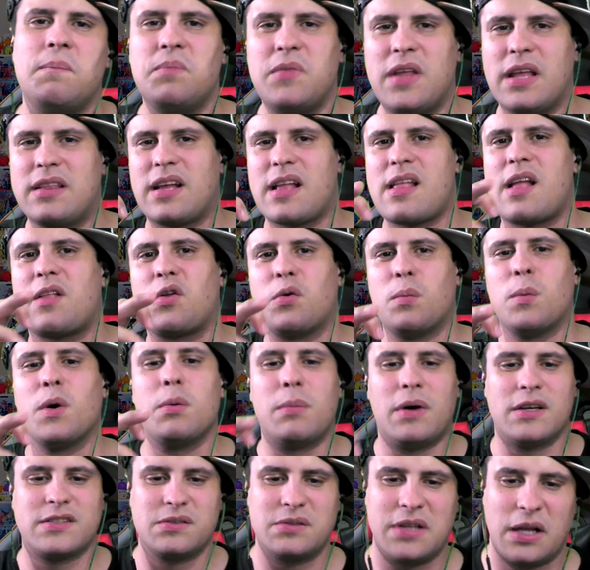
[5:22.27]
ネタだと
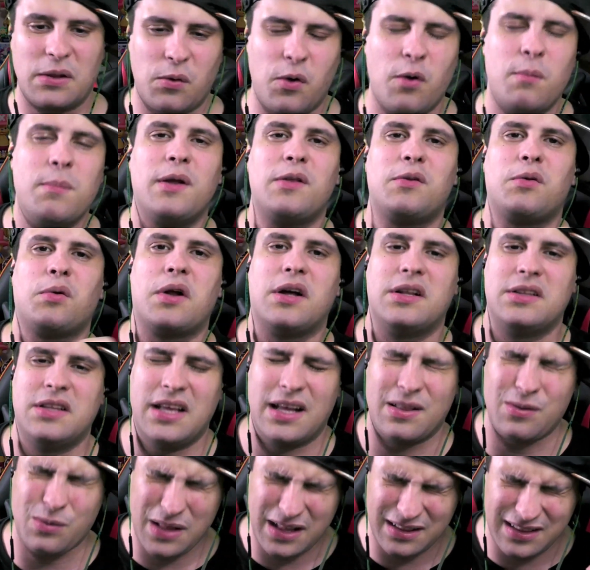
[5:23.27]
思いますんで、あの、コメント欄
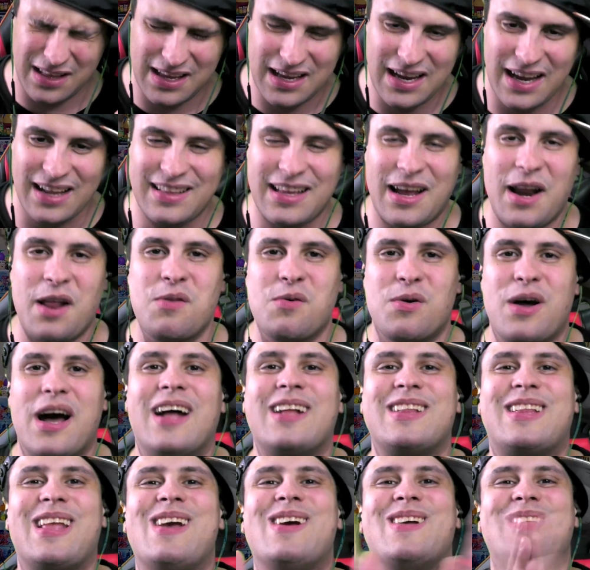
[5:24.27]
にあの、なんて書いてあるの
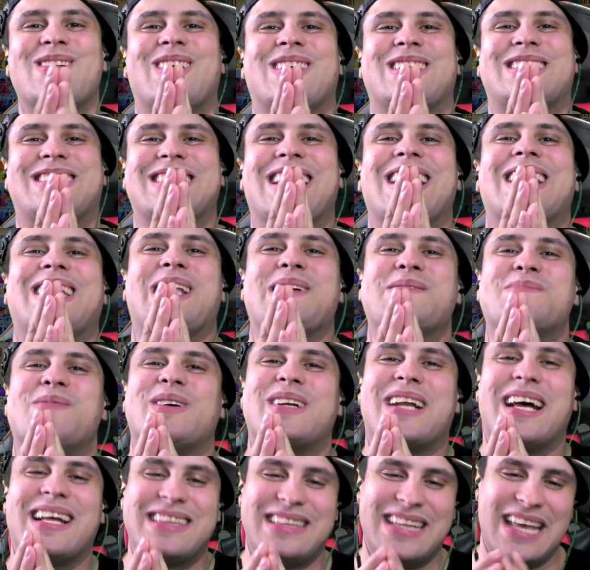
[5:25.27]
かっていうのを教えて
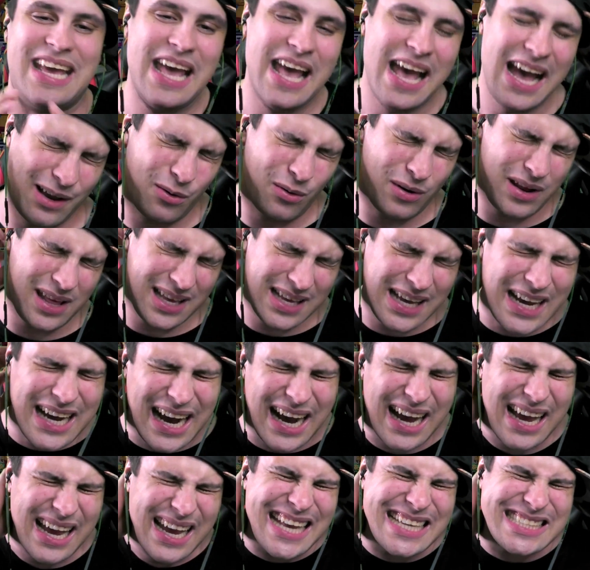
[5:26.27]
もらって。はい、これが、
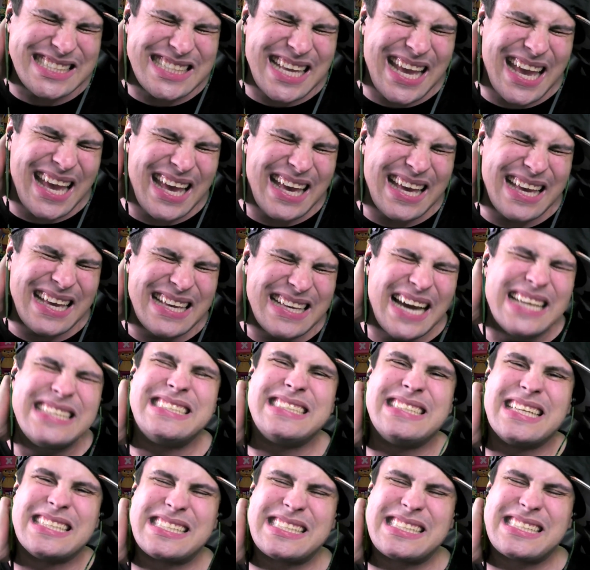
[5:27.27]
エセ外
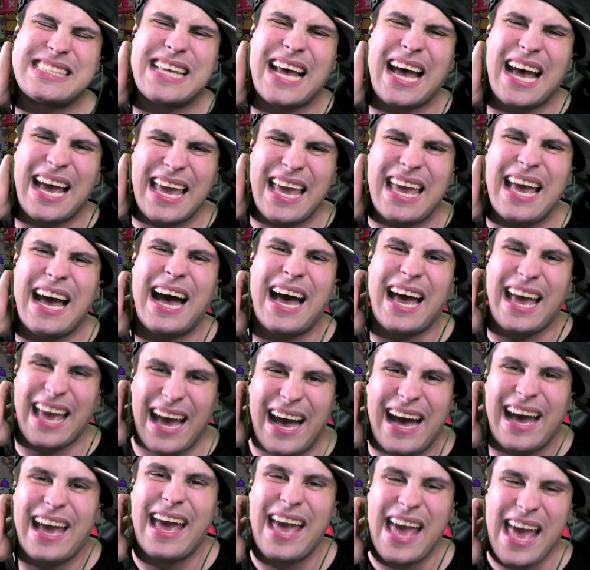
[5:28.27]
人です。はい、はい、
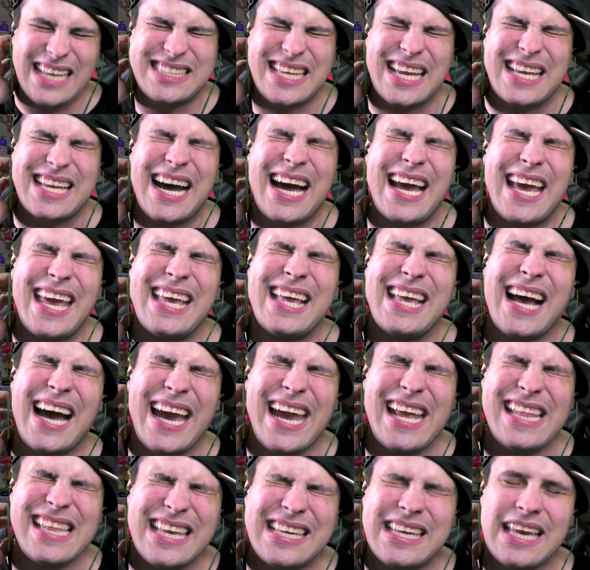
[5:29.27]
はい。エセ海
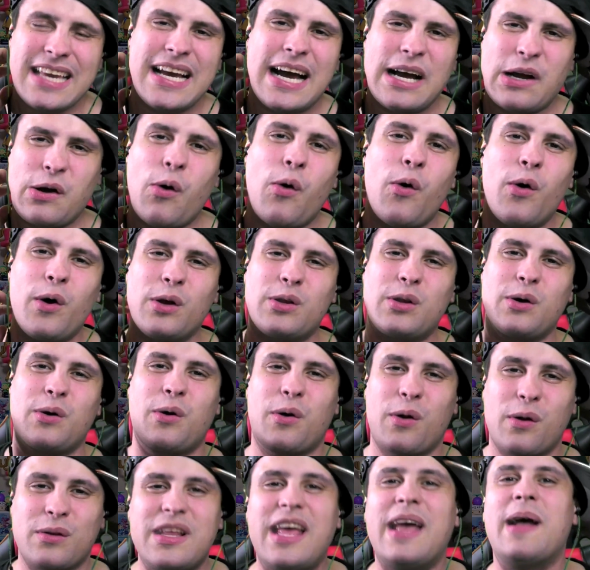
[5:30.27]
外2期がこういうと
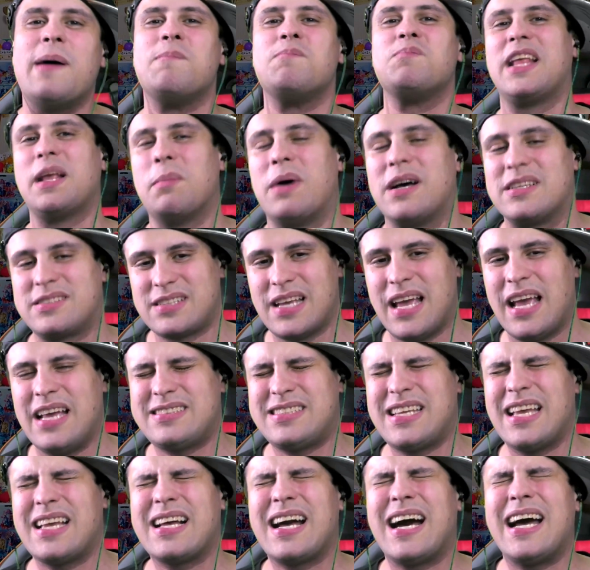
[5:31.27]
ころで出ます。
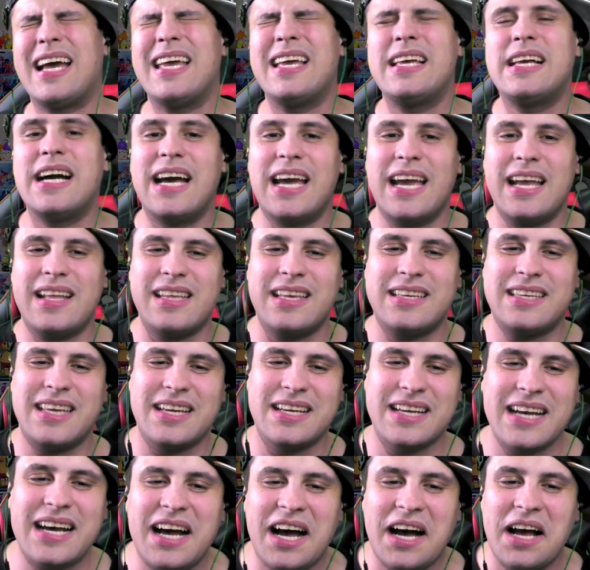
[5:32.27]
エセ海外2
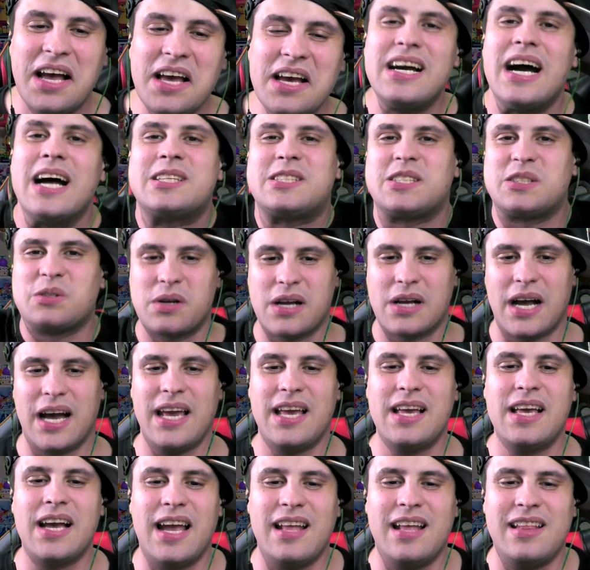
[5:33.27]
期が、ガチの
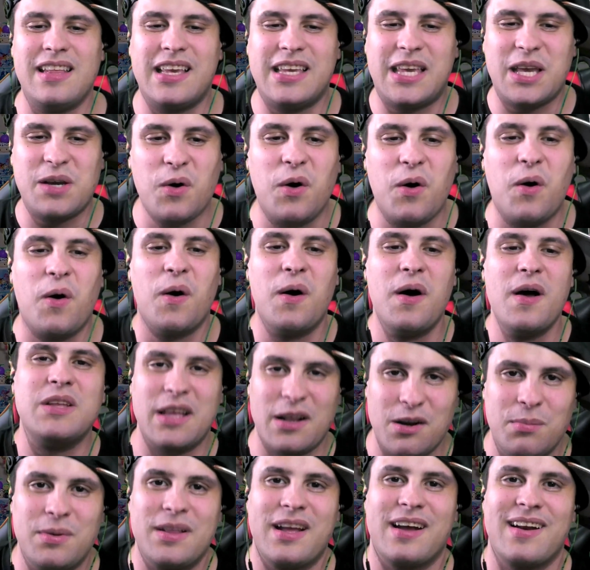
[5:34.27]
海外2期を見
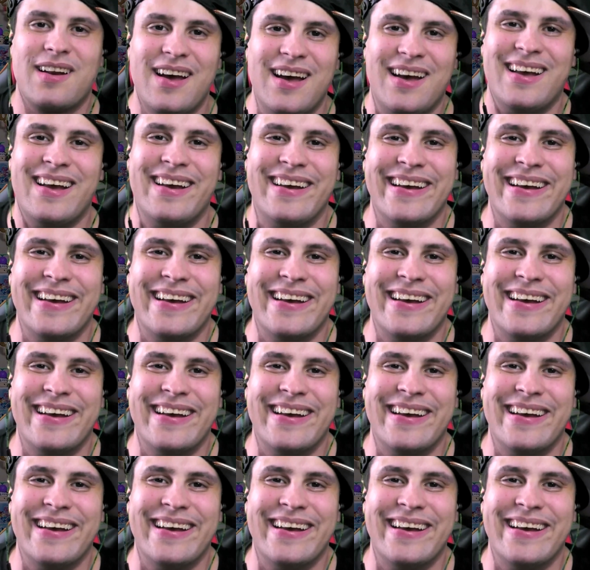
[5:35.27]
てるみたいな。